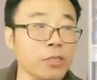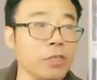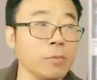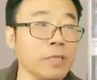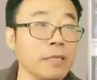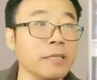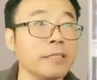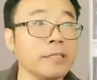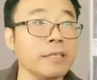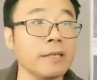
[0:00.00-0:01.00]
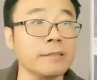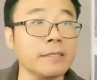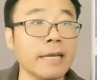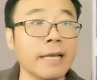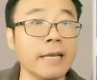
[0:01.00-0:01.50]
视频呢，实际上
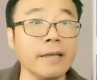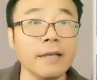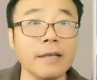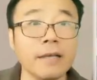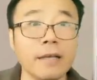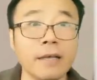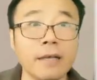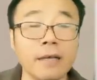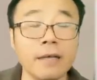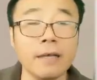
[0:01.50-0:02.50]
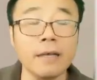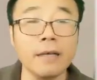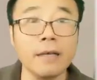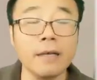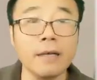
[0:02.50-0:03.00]
在呃
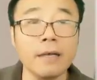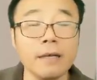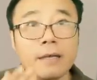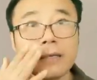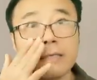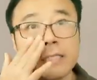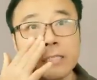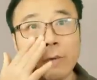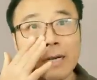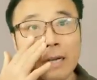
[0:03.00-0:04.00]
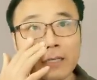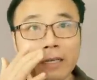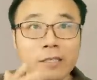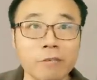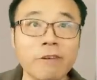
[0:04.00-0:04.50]
西瓜上
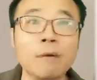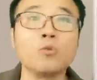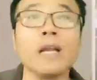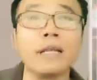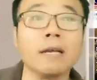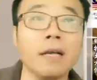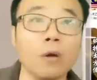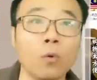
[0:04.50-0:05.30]
呢是发不出来的。